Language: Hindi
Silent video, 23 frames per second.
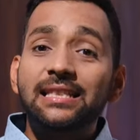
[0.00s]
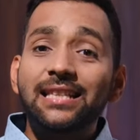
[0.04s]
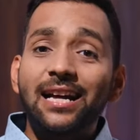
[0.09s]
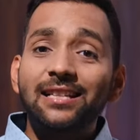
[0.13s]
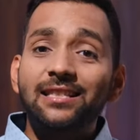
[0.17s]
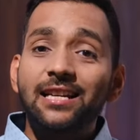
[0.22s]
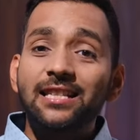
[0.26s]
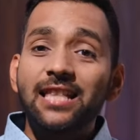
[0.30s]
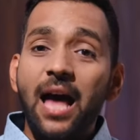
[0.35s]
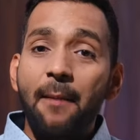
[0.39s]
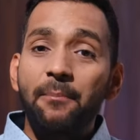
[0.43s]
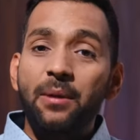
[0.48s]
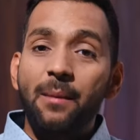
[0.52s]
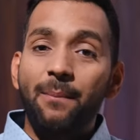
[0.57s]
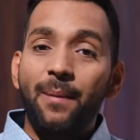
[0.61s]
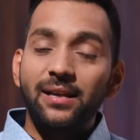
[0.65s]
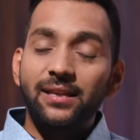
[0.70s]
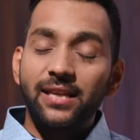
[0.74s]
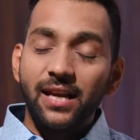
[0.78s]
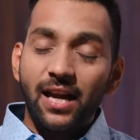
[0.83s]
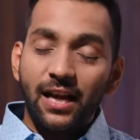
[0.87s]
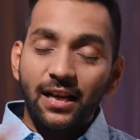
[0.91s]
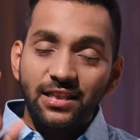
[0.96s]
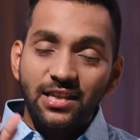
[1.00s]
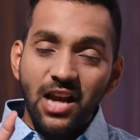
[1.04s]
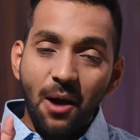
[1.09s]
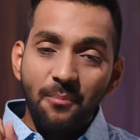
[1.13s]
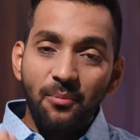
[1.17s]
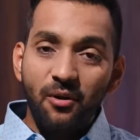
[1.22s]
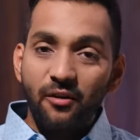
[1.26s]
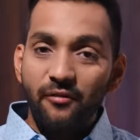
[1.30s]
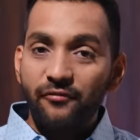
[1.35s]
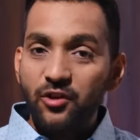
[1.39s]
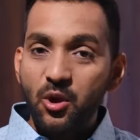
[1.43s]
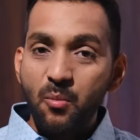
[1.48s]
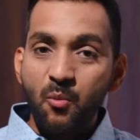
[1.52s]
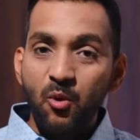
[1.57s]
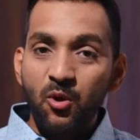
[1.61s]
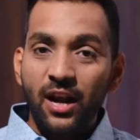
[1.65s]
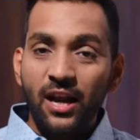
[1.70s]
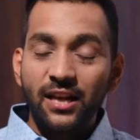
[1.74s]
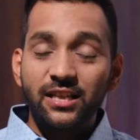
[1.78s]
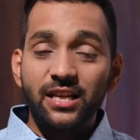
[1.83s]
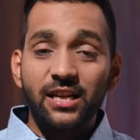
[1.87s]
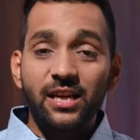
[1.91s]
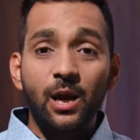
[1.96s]
साथ साथ आपके पास एक अच्छा परफ्यूम
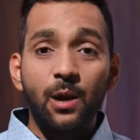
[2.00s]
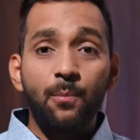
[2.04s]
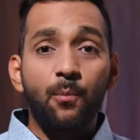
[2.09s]
होना चाहिए